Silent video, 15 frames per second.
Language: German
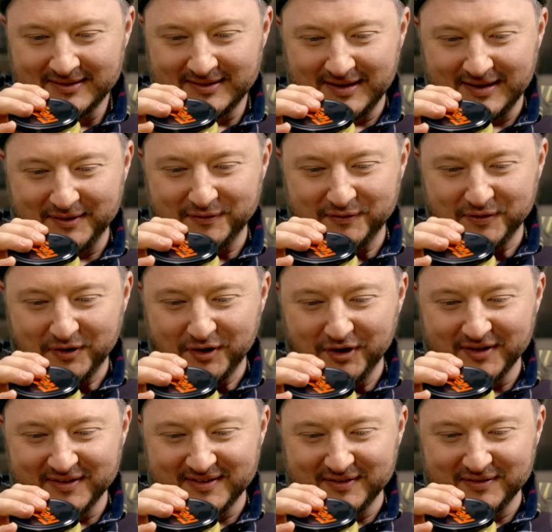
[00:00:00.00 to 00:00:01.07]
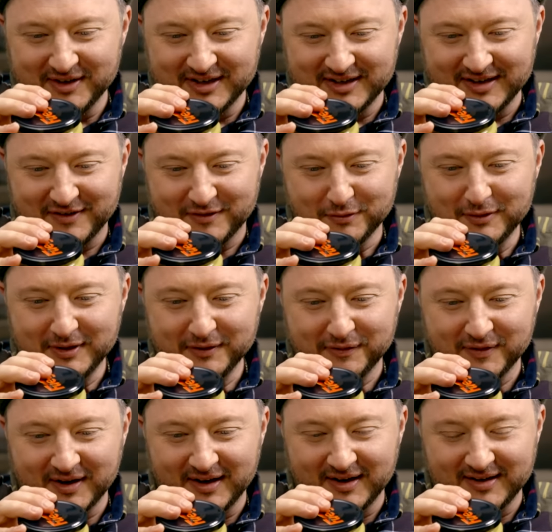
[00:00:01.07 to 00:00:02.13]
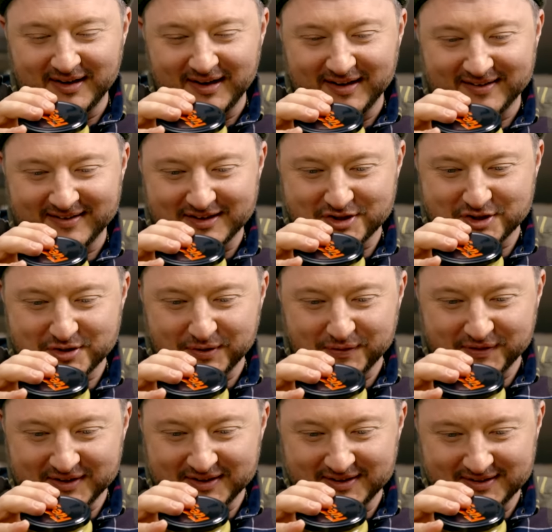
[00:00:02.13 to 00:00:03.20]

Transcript: Da freut sich wieder der Zulieferer der Ersatzstoffe.